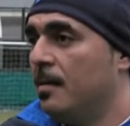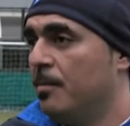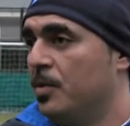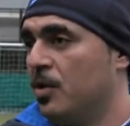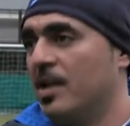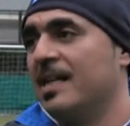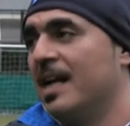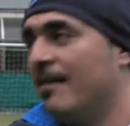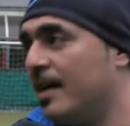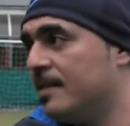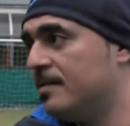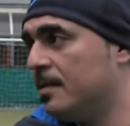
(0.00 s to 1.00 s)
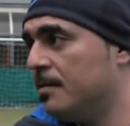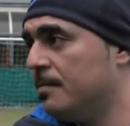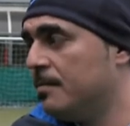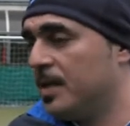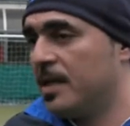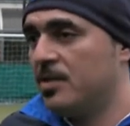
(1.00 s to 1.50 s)
bisogna andare avanti
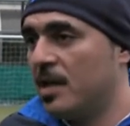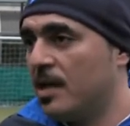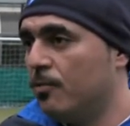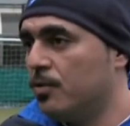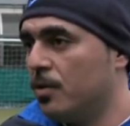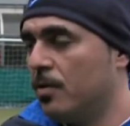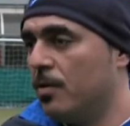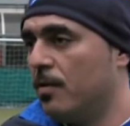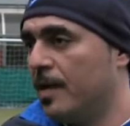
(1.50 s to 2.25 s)
perché già ne ha avuto